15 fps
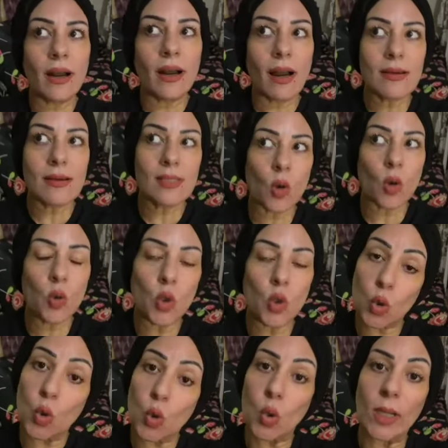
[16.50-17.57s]
آه عايزه
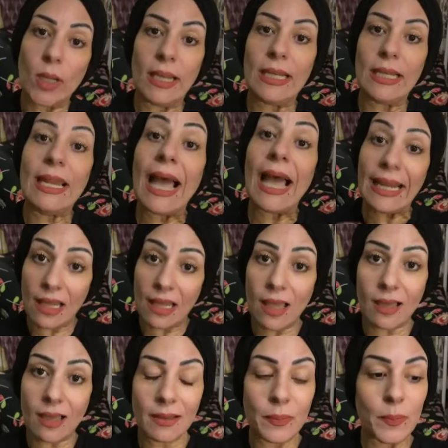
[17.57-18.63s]
اقول لكم اللي
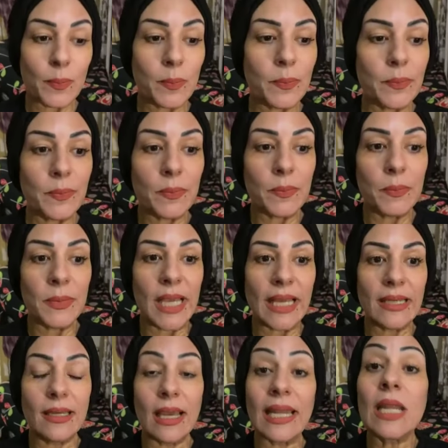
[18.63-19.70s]
انا
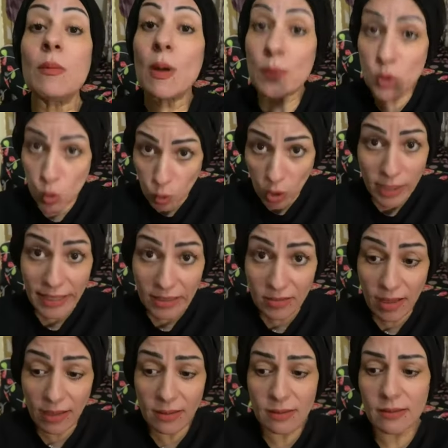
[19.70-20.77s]
يعني انا مبسوطه
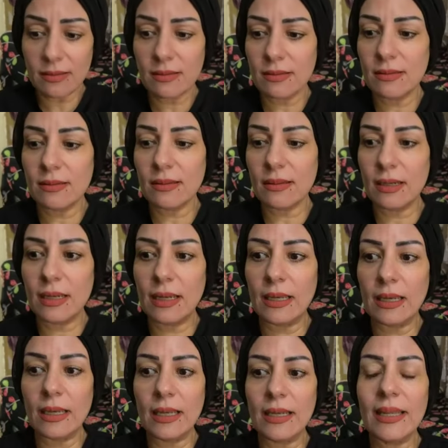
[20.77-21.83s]
جدا
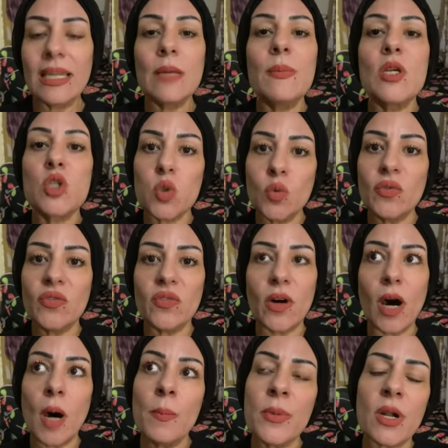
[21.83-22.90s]
آه، اللي انا
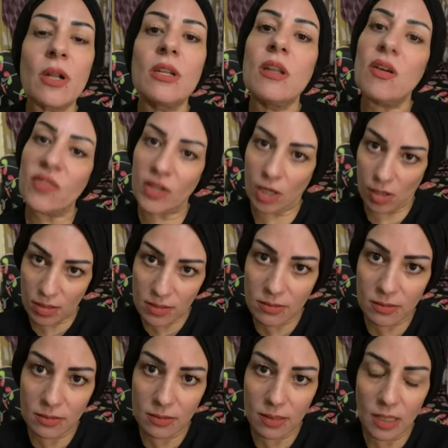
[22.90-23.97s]
بشوف امر الله في
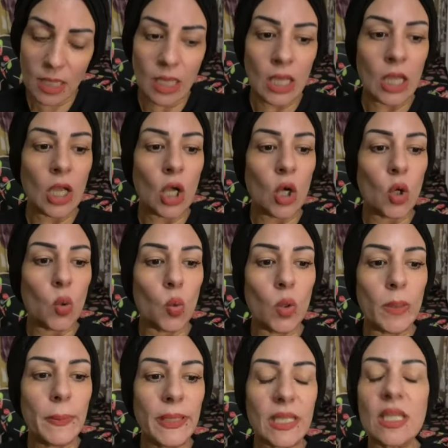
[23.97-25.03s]
الارض
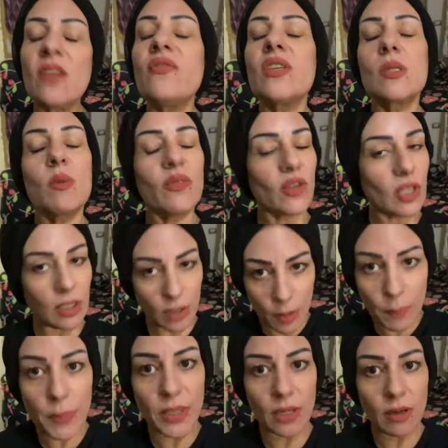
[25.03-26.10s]
وبيتنفذ
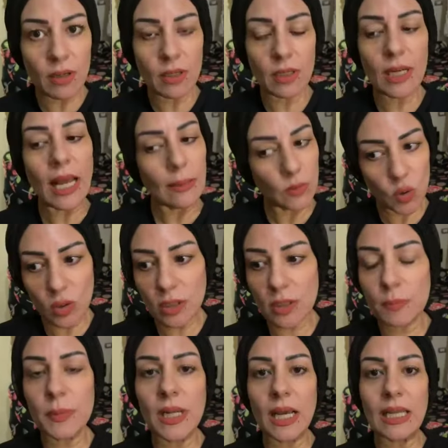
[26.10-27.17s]
بفضل ربنا الحمد
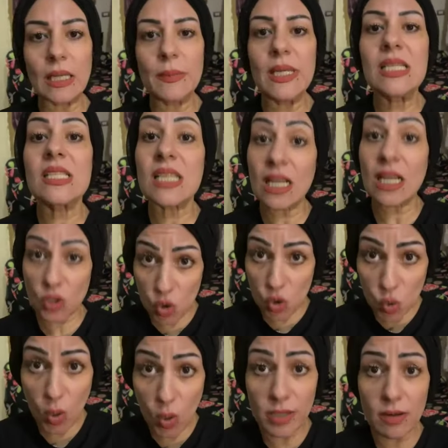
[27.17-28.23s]
لله رب العالمين سعد
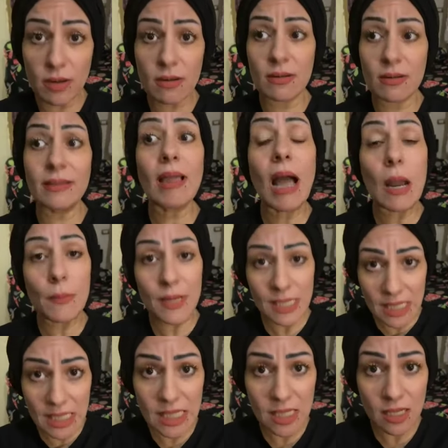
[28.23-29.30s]
الصغير
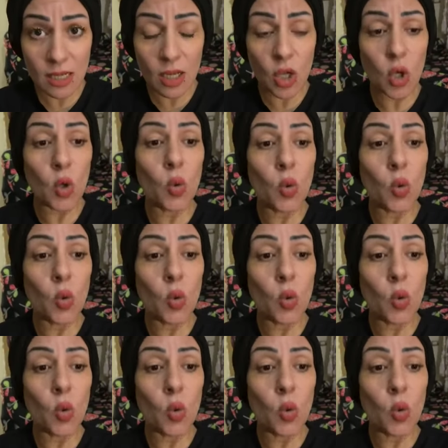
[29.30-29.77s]
اتحبس